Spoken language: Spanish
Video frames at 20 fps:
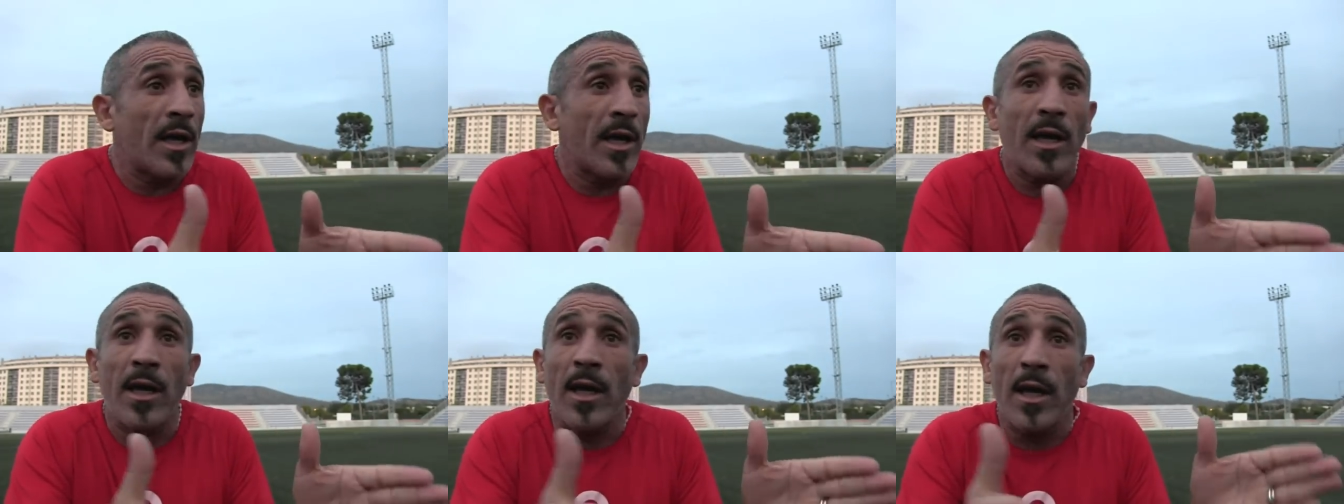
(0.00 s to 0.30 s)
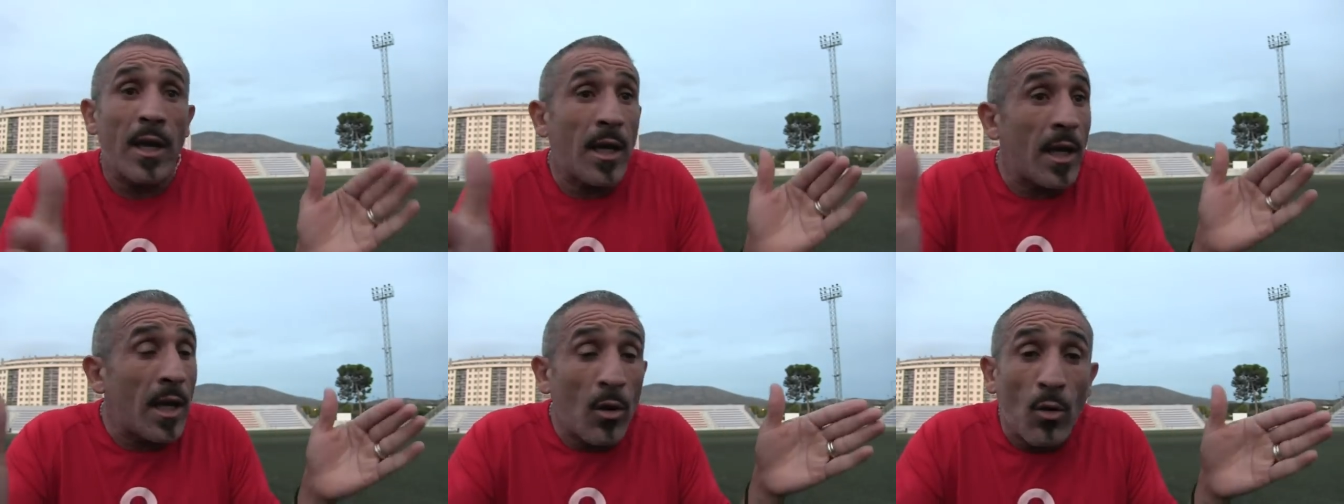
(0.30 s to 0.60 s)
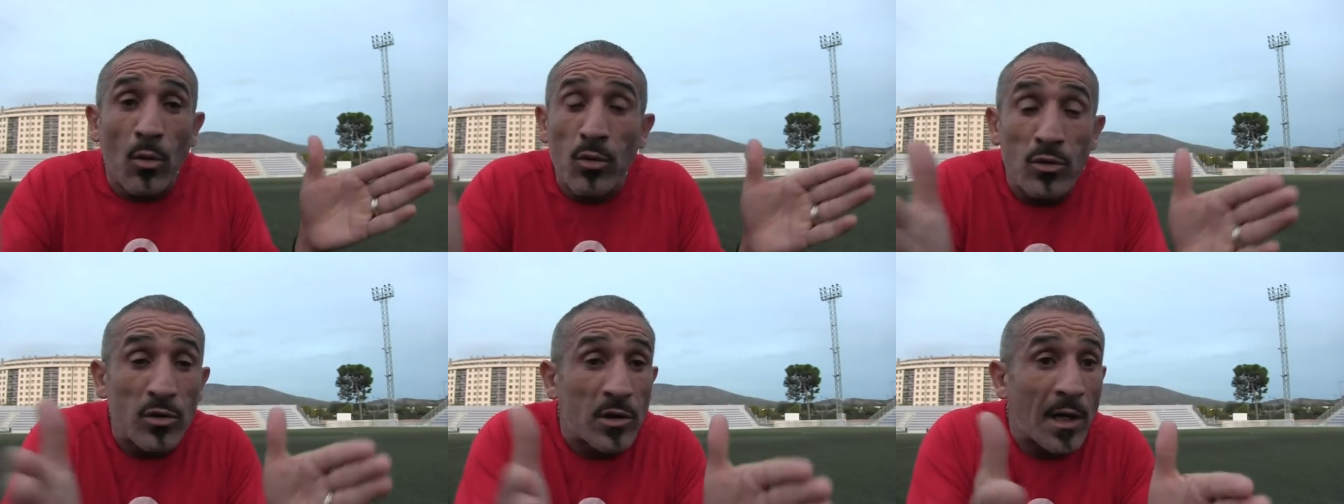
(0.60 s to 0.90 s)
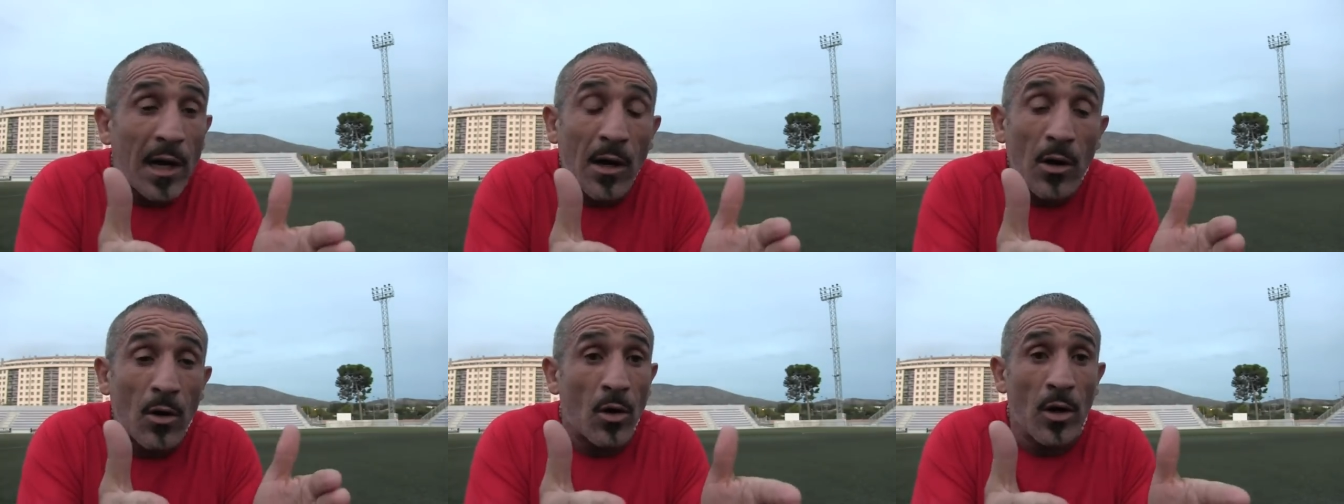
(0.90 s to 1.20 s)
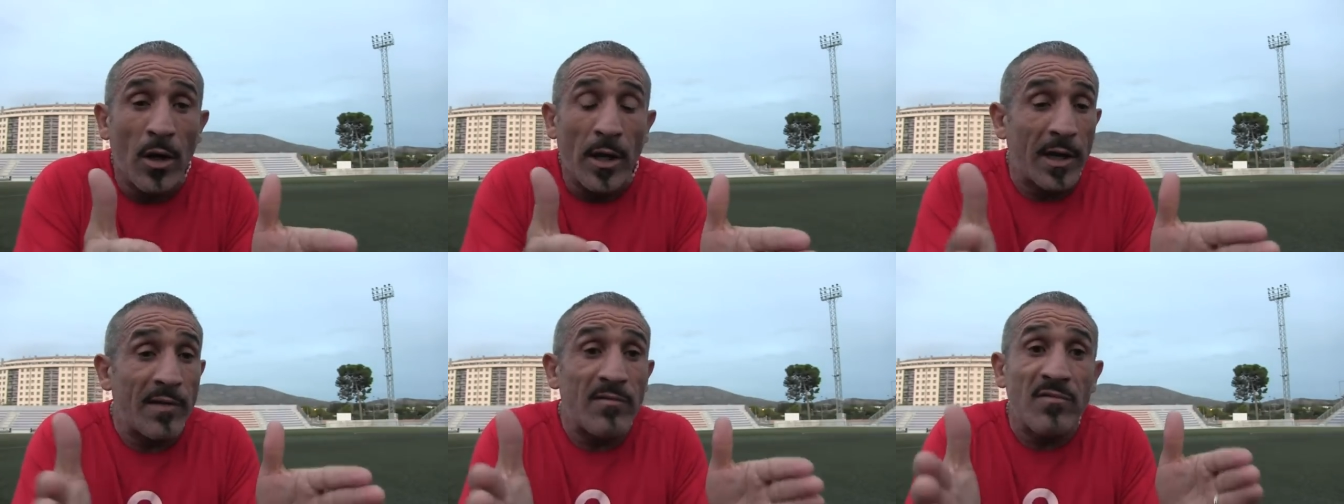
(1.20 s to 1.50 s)
eh, eh, he
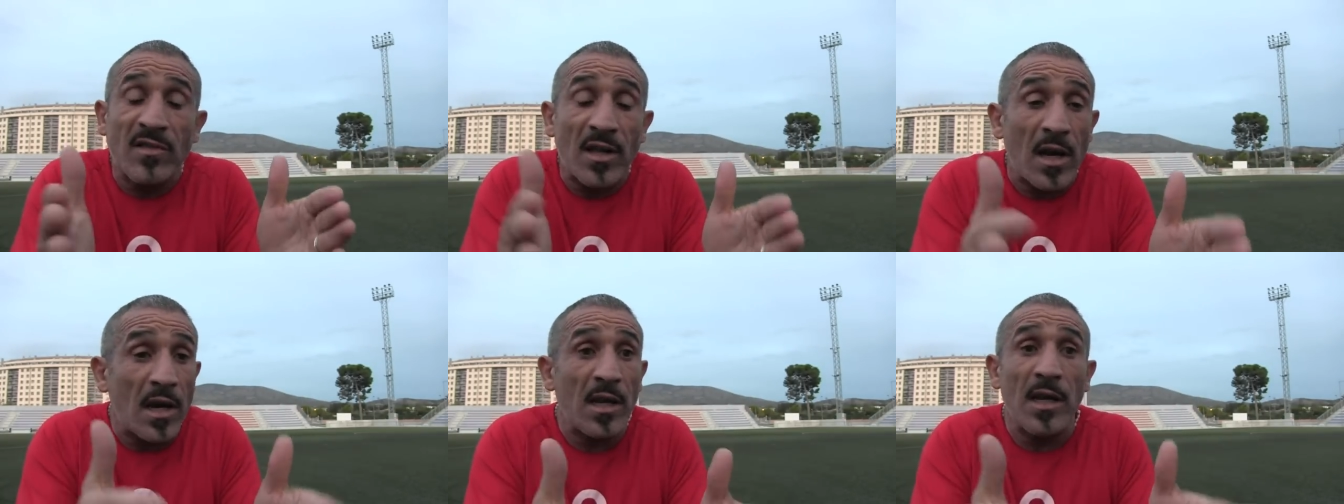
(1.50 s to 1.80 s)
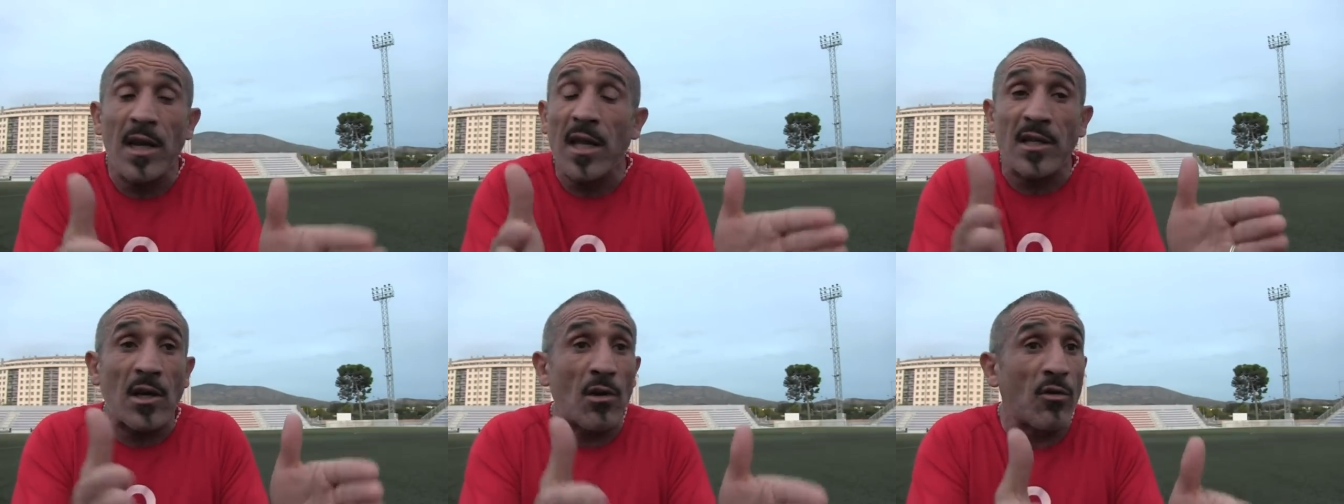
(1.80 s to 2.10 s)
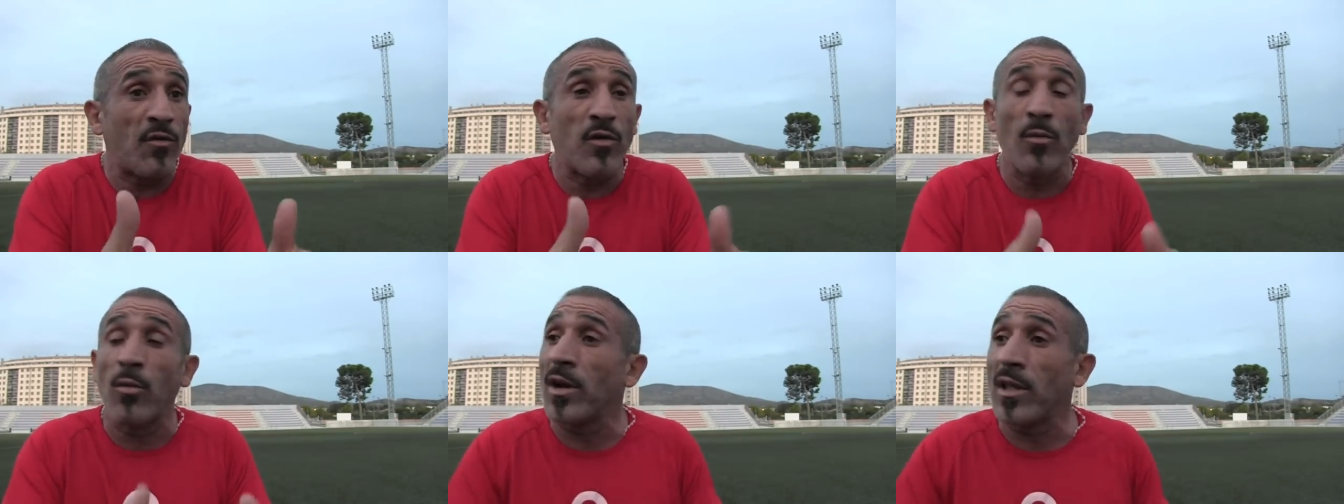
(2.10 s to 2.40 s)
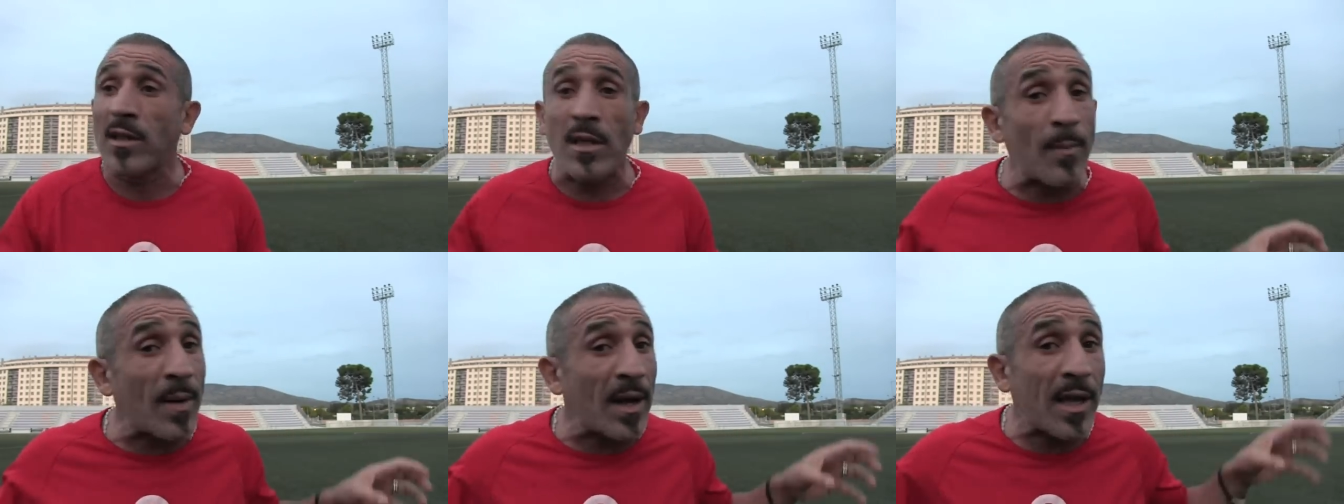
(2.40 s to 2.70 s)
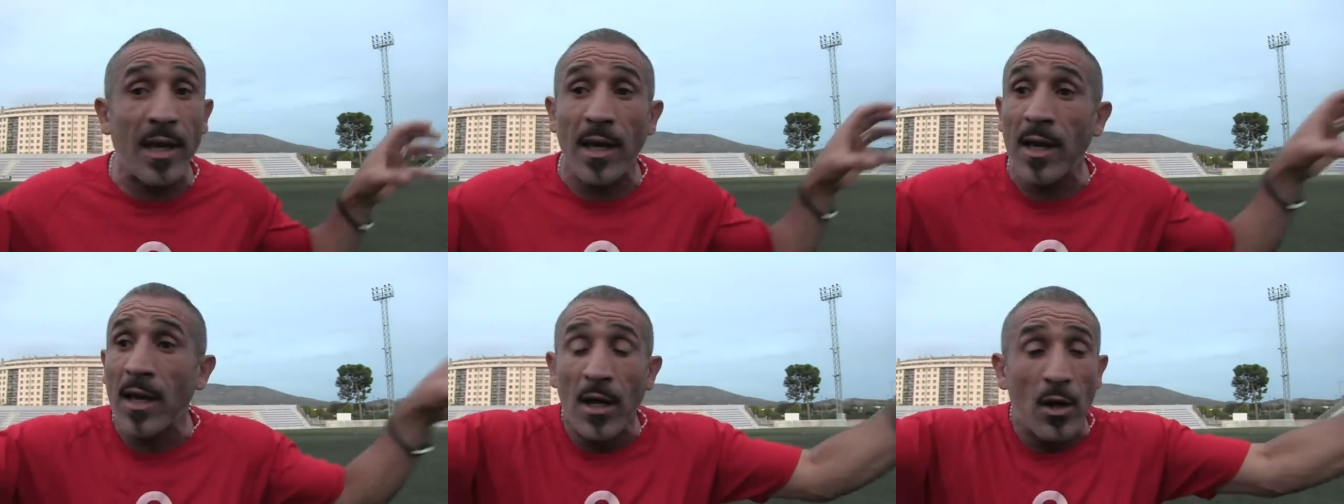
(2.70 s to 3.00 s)
juntado entre líneas a los futbolistas
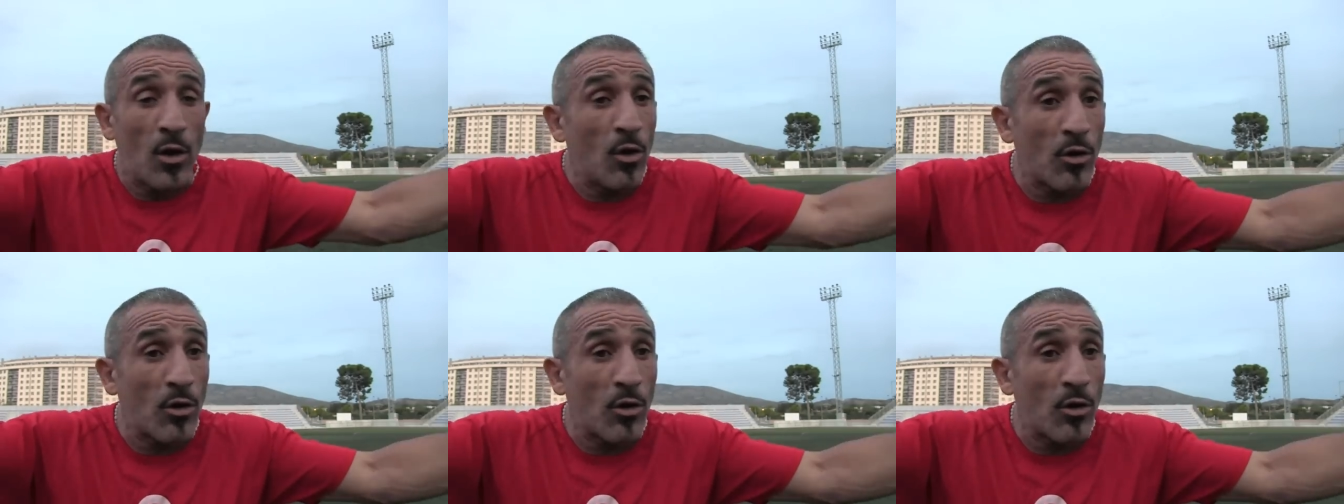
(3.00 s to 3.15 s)
para que